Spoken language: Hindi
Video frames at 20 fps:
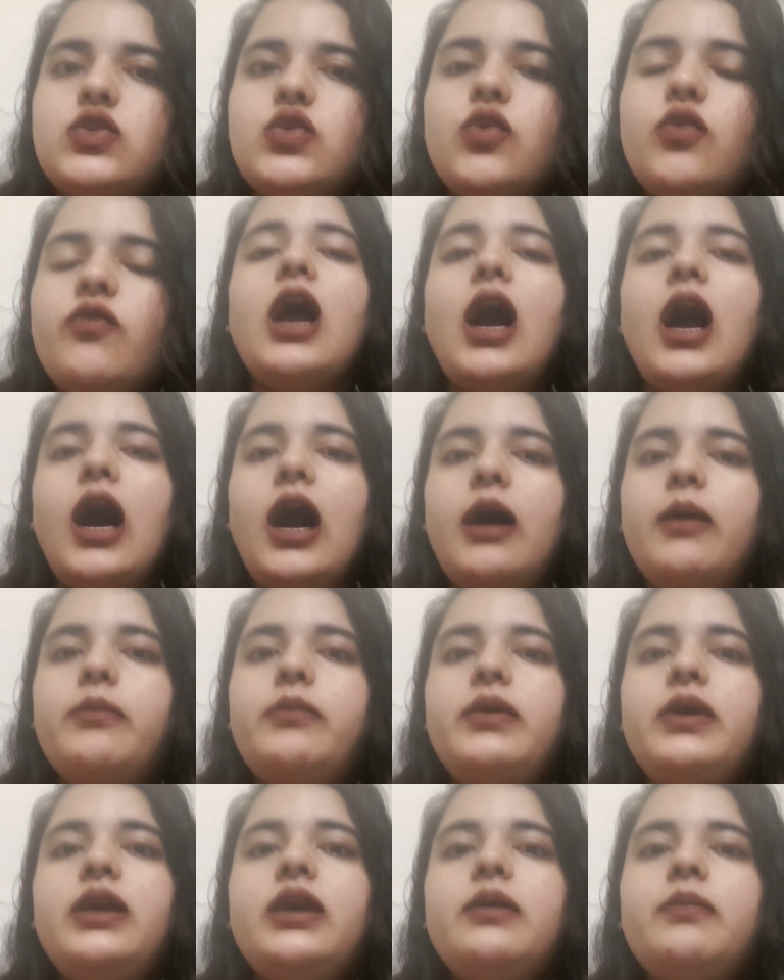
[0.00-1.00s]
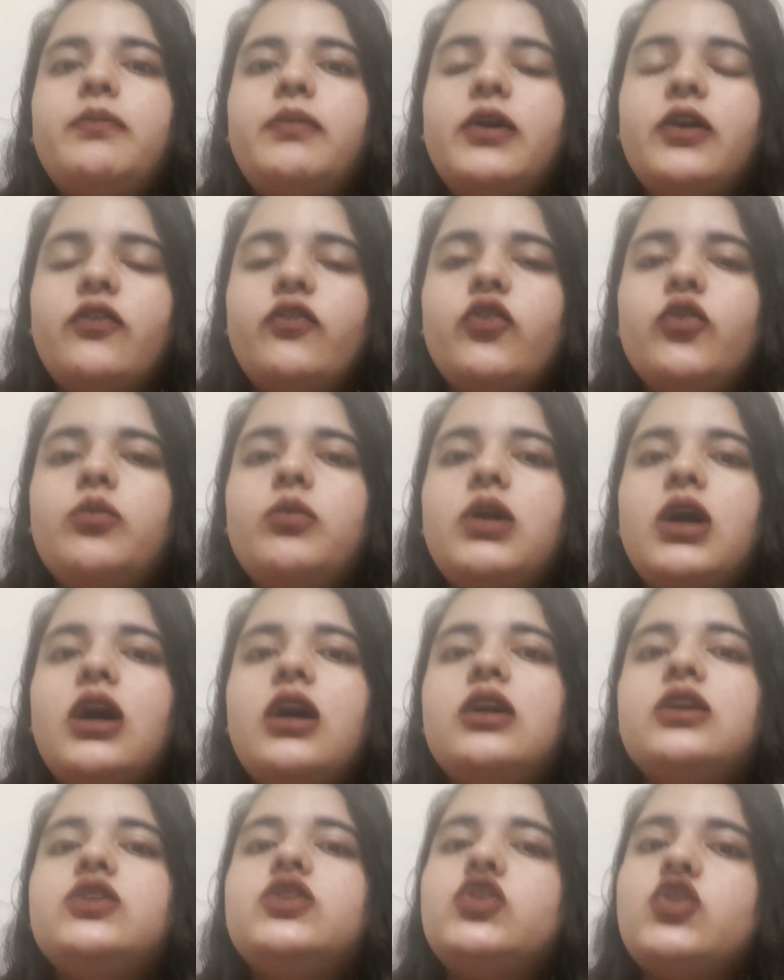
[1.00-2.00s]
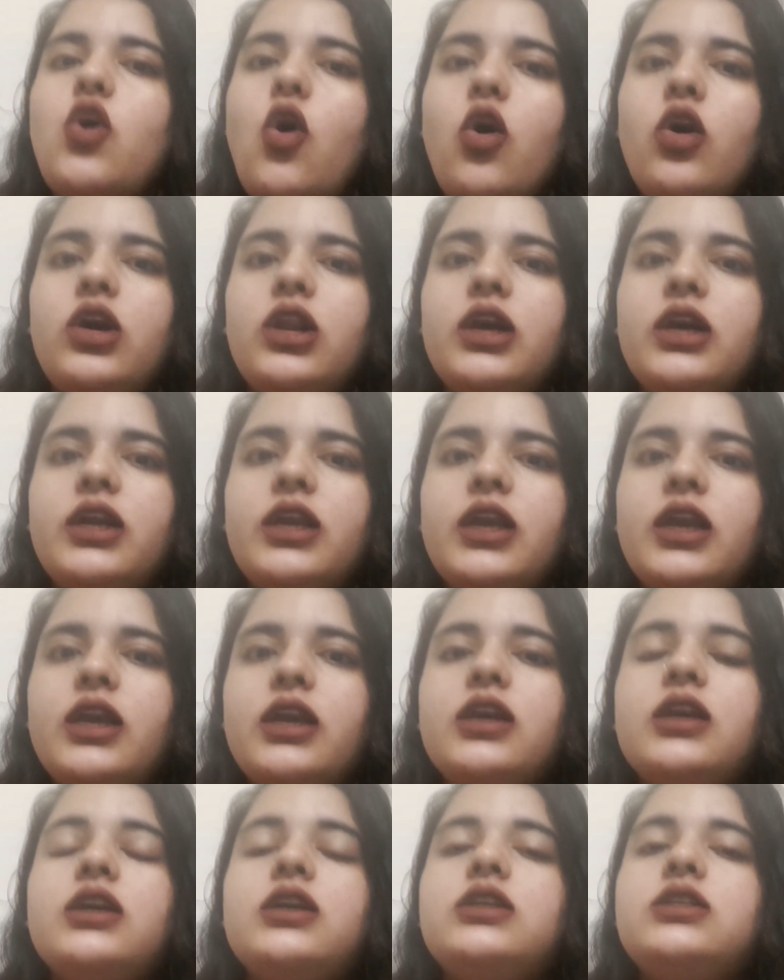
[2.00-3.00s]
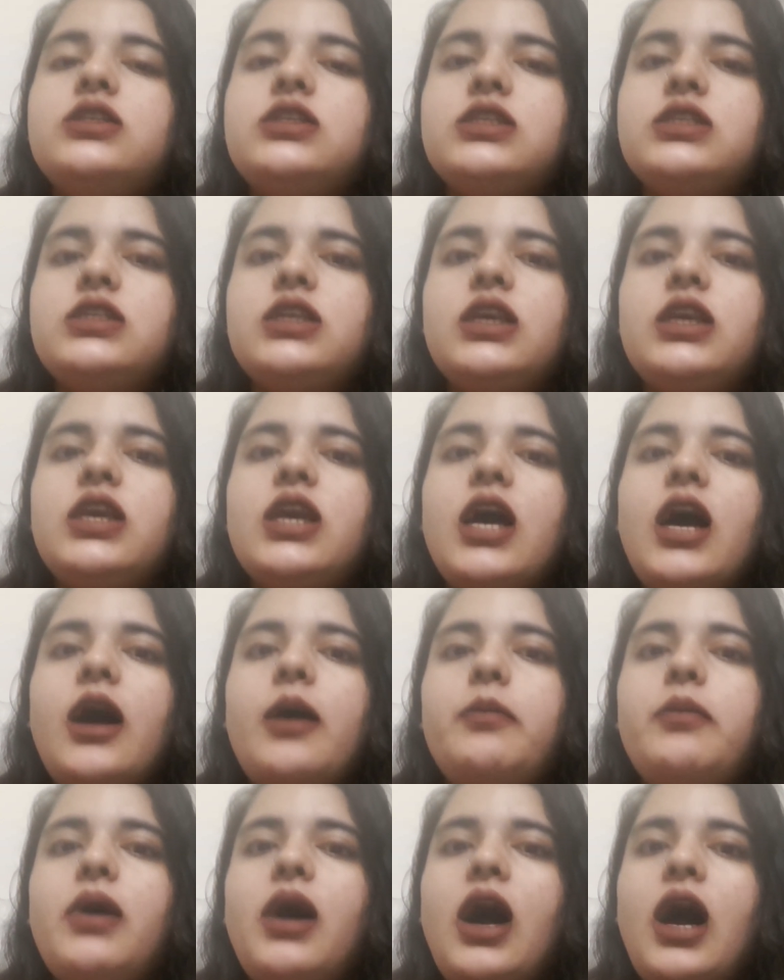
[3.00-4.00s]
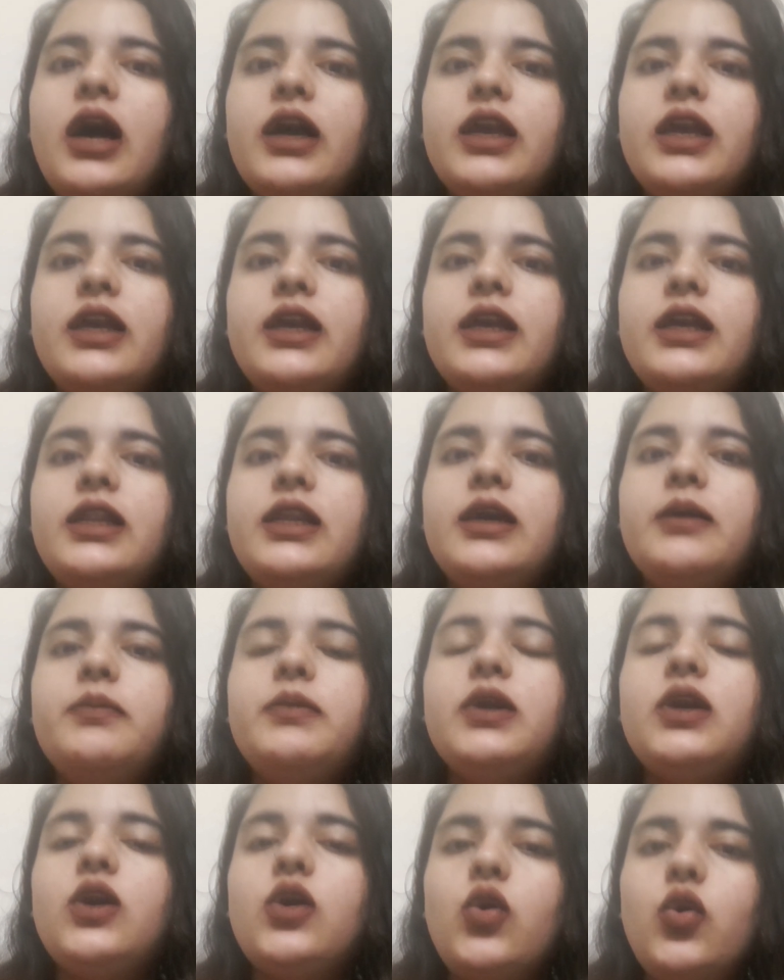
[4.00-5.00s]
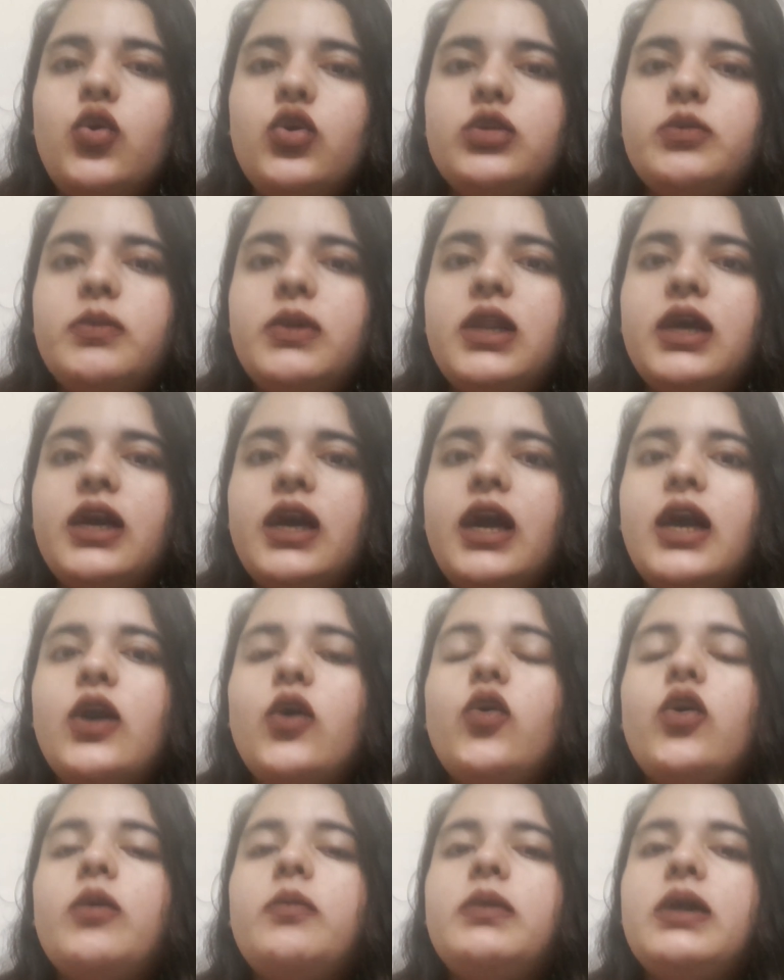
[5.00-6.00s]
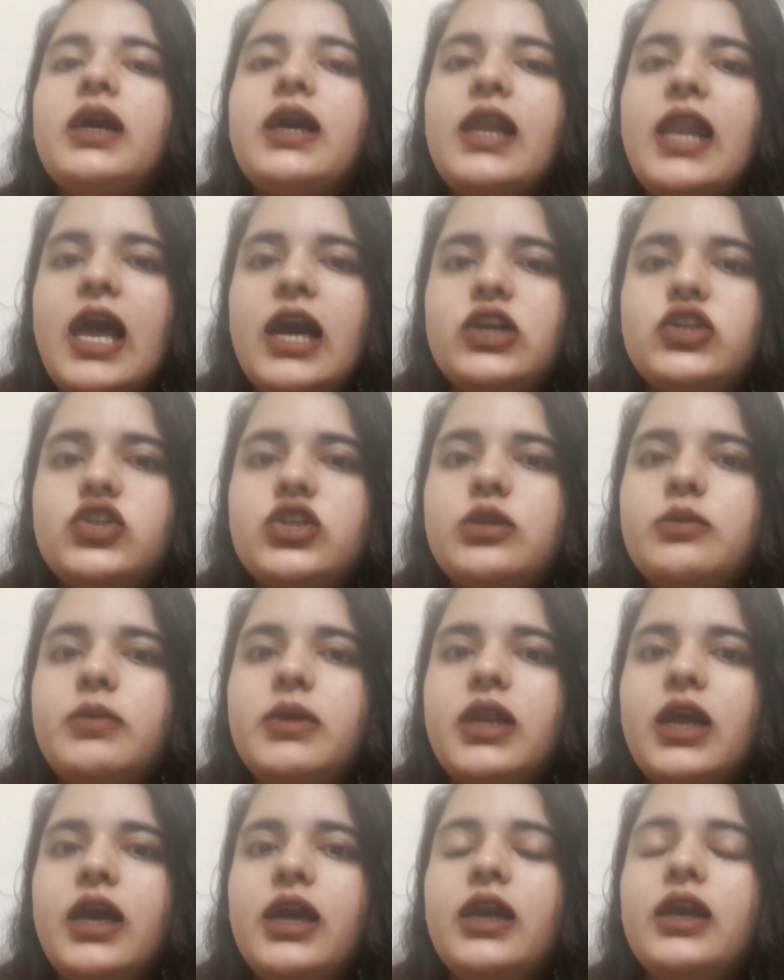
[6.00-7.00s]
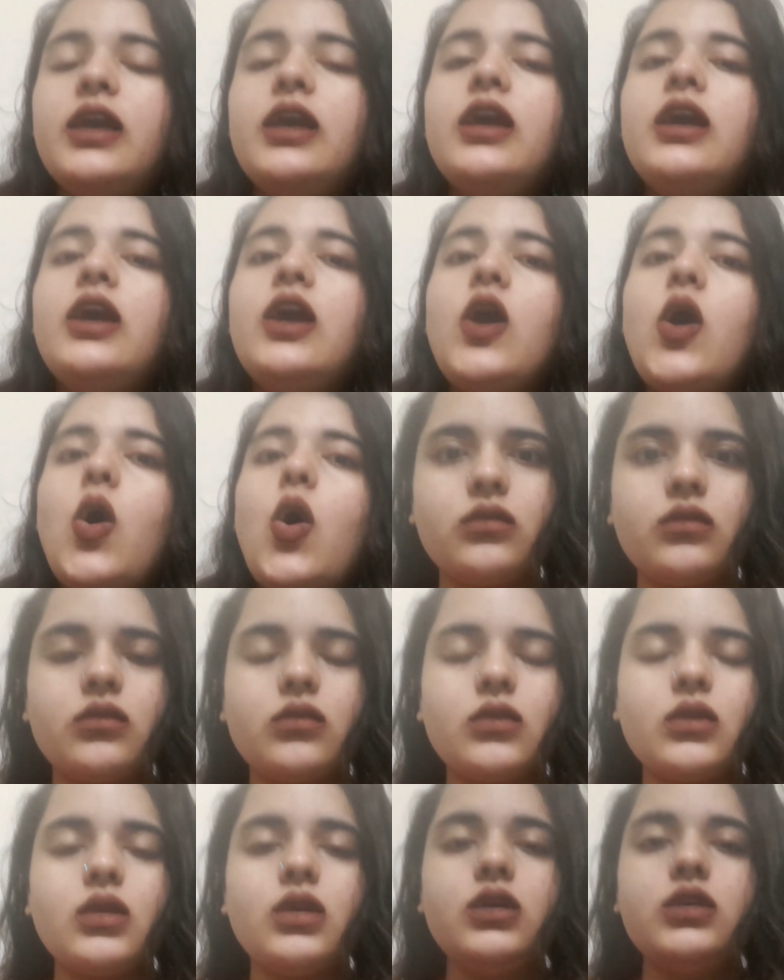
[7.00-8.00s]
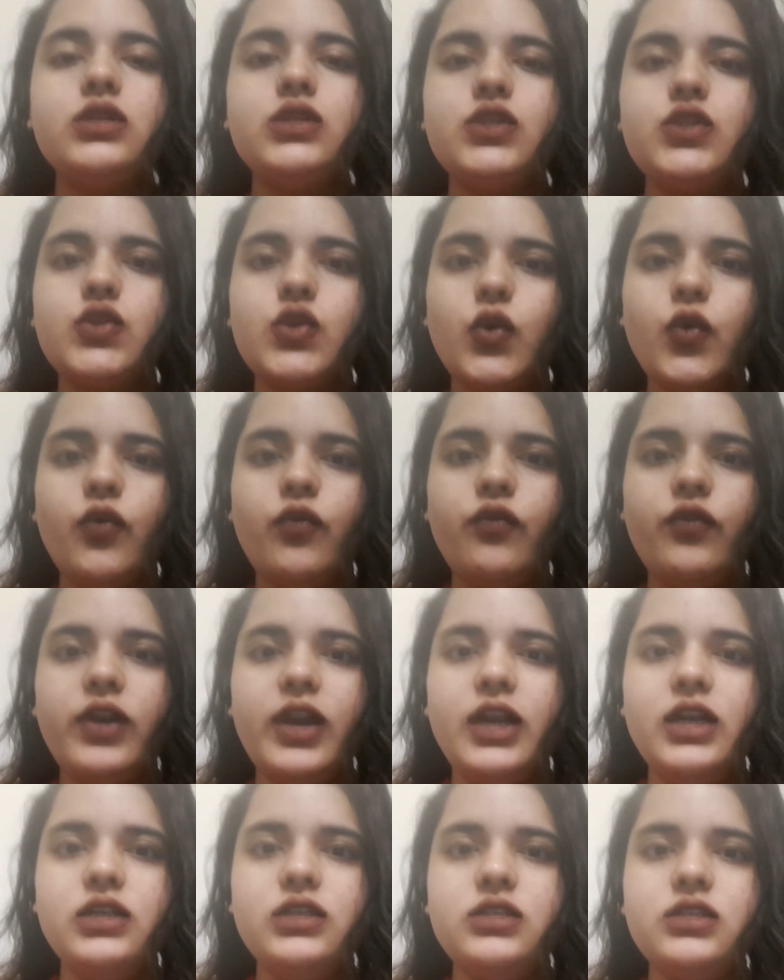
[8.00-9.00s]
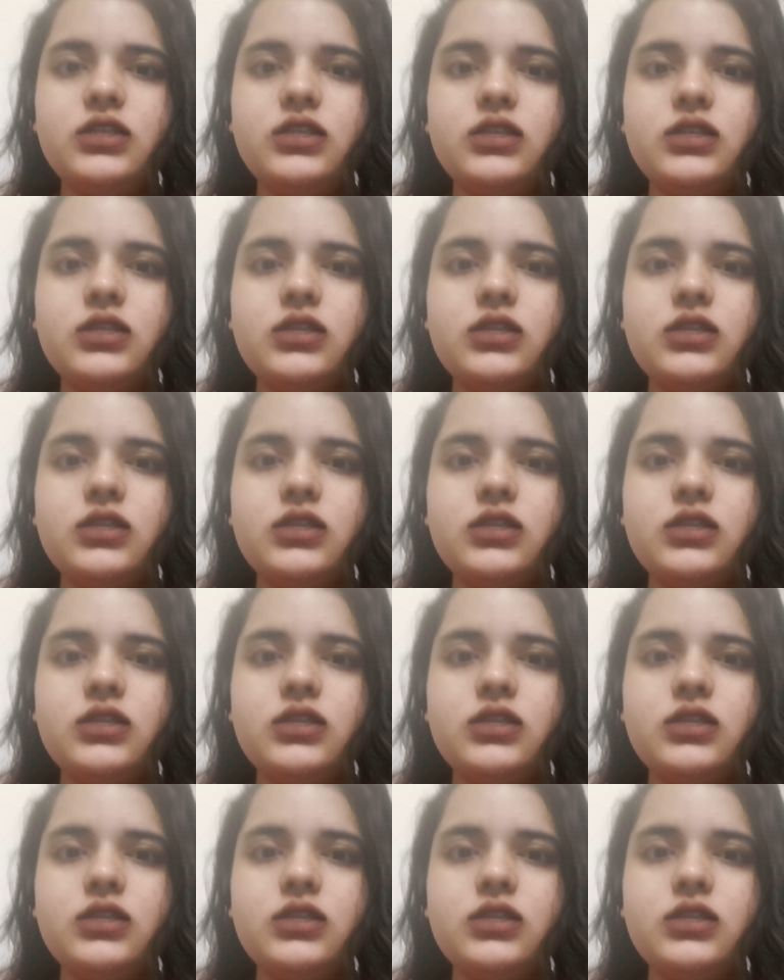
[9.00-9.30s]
सो so, आप भी परफ्यूम का शौक़ रखें जिससे कि आप आगे के लिए अपने क्लोथ में लगाएं और अपना कलेक्शन बनाएं और सो so, फ्रेंड्स